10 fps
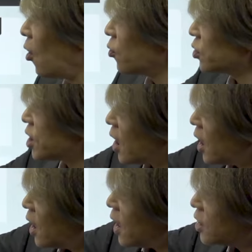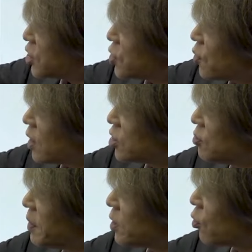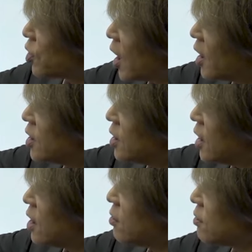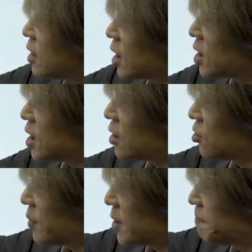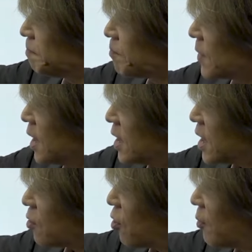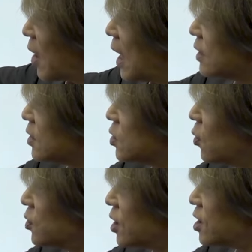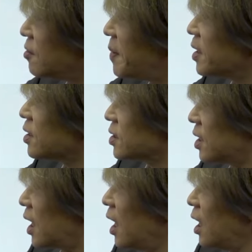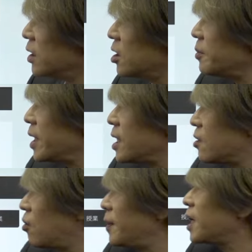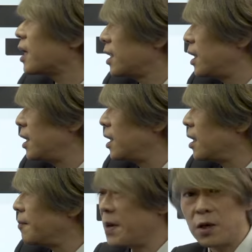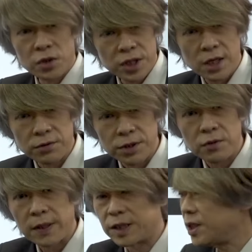こうして、えー、授業が順番にこう並んで出てくる形になっております。いや、これも圧倒的に便利ですね。例えば1個目からね、勉強したいという人はです